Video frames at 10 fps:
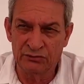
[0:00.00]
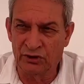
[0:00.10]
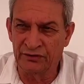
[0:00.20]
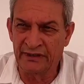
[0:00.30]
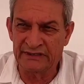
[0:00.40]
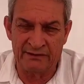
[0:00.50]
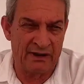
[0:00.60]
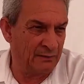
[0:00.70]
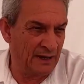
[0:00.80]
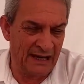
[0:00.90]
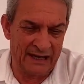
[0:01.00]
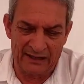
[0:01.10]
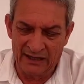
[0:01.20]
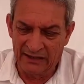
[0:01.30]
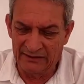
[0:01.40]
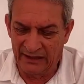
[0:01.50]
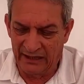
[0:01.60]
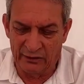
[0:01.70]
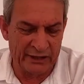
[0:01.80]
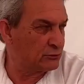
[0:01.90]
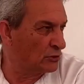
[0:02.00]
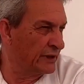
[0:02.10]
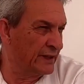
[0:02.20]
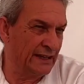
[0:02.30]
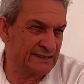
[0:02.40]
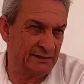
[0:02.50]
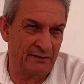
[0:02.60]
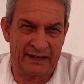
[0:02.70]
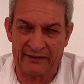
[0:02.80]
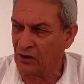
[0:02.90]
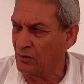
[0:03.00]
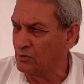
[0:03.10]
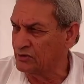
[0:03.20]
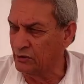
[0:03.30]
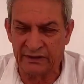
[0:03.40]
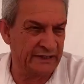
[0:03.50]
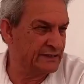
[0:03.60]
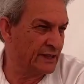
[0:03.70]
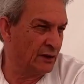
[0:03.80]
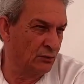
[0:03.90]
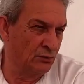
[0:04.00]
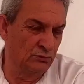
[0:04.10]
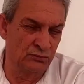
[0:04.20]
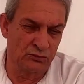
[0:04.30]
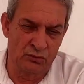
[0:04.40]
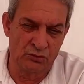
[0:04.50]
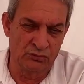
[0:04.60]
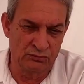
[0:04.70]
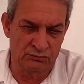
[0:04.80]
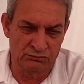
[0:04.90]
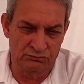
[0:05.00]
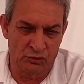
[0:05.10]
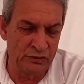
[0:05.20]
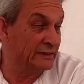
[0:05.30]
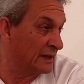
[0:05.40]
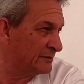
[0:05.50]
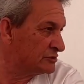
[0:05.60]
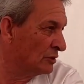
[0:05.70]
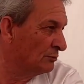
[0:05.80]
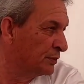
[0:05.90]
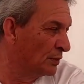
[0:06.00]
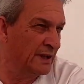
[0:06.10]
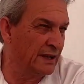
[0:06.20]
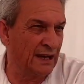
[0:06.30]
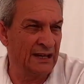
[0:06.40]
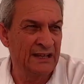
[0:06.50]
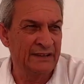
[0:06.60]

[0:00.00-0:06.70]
donde se va a hablar de oratoria, se va a hablar de cómo se organiza una intervención pública,